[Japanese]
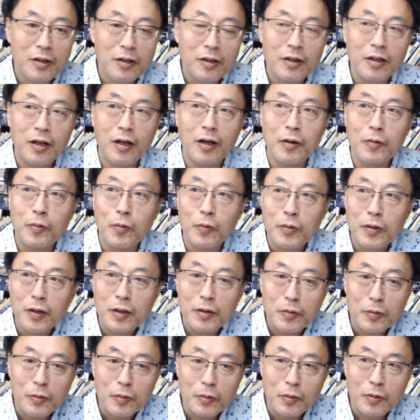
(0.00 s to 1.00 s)
あこんな
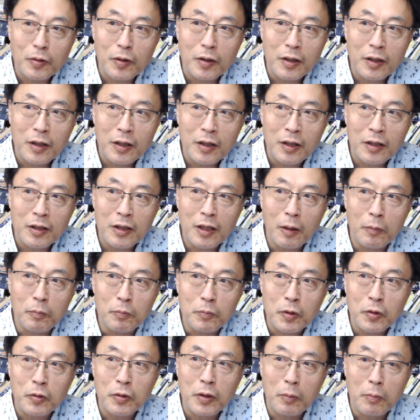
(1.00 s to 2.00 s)
その変な
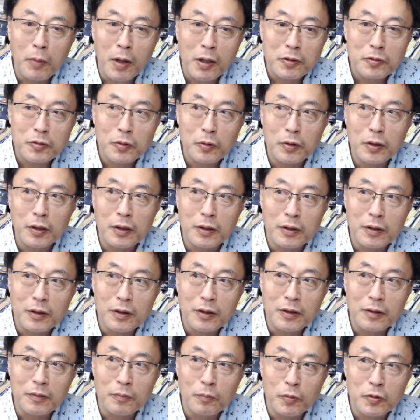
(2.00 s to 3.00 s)
妙なマクロで
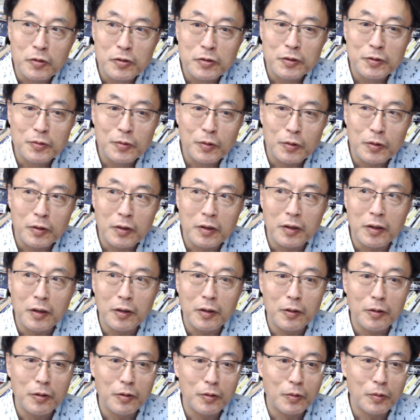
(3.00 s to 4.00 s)
も作ることがで
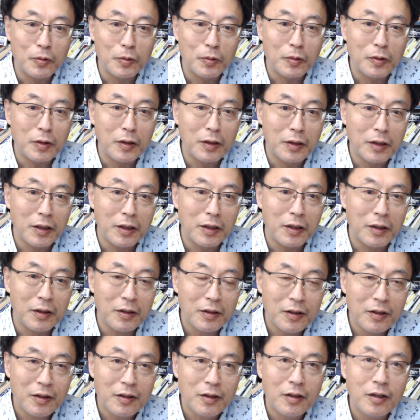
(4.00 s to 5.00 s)
きるよとかね。
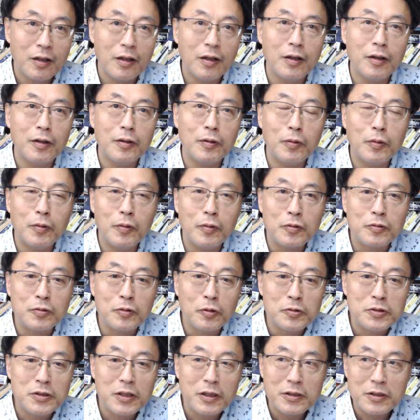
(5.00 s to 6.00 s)
あの
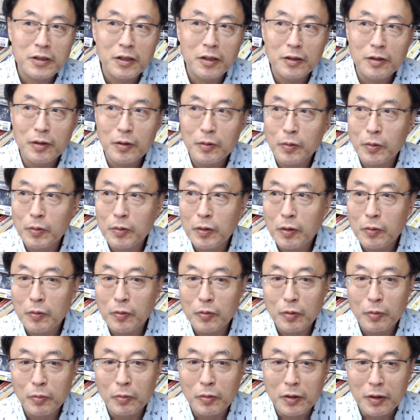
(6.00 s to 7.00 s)
クロージャー使ってこんなこ
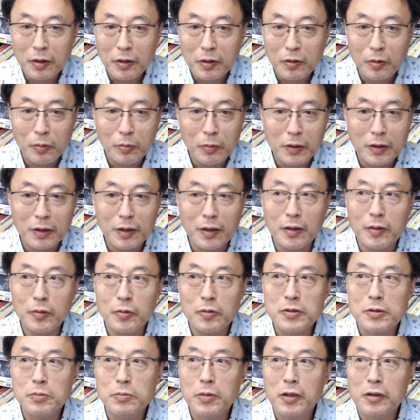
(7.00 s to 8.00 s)
ともできるよみたいの
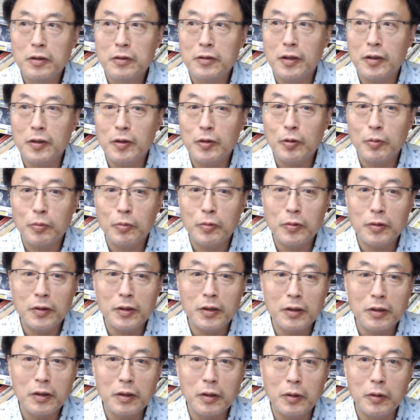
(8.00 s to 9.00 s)
示すにはいいと思うんで
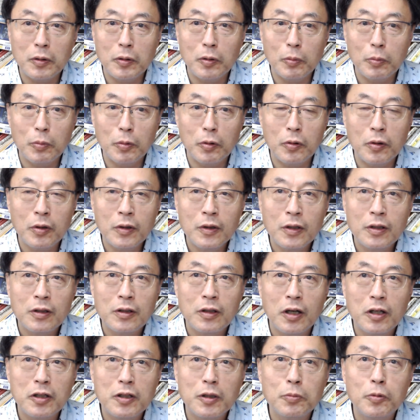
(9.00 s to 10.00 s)
すけれども
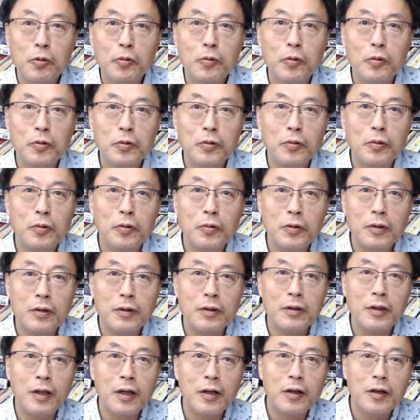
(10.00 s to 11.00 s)
大規模コードの
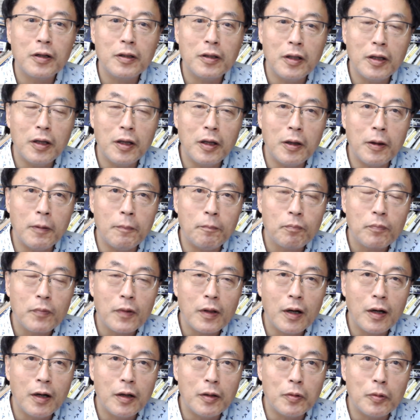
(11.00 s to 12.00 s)
中で
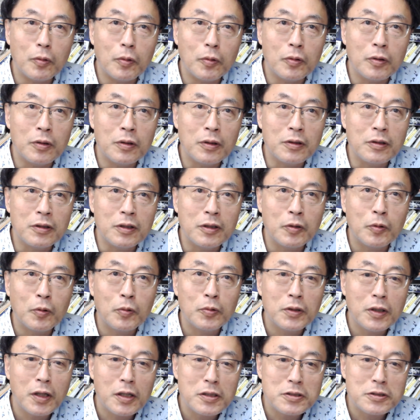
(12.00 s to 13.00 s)
あの技巧
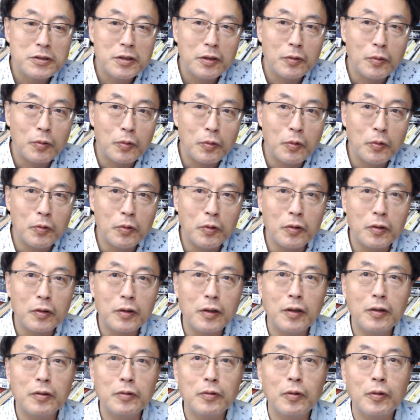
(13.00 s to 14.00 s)
に走ったようなコードを
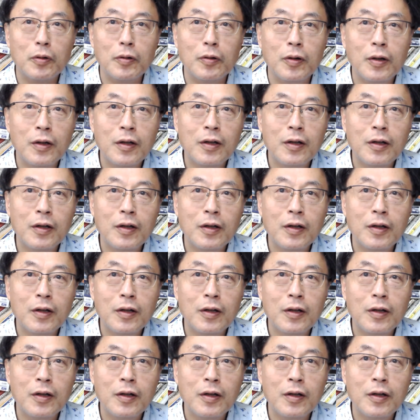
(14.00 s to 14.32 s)
使うと